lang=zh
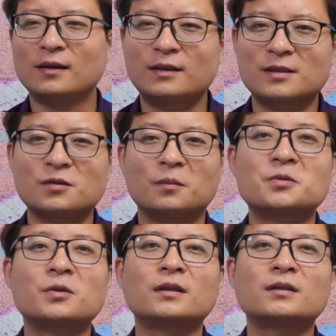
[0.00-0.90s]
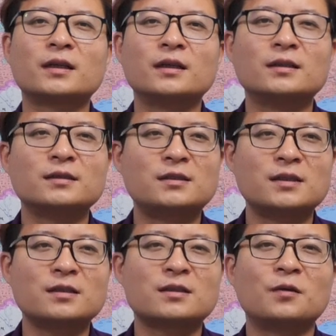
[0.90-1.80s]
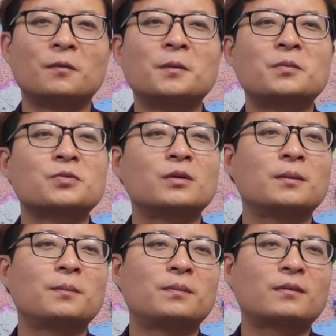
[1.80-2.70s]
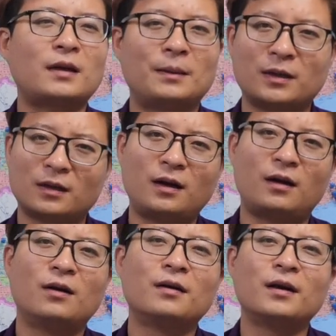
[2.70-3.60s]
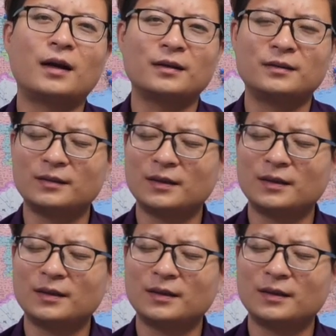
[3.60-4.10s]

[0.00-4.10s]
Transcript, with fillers: 但是我们说这个精神，我们不说他们很好。啊，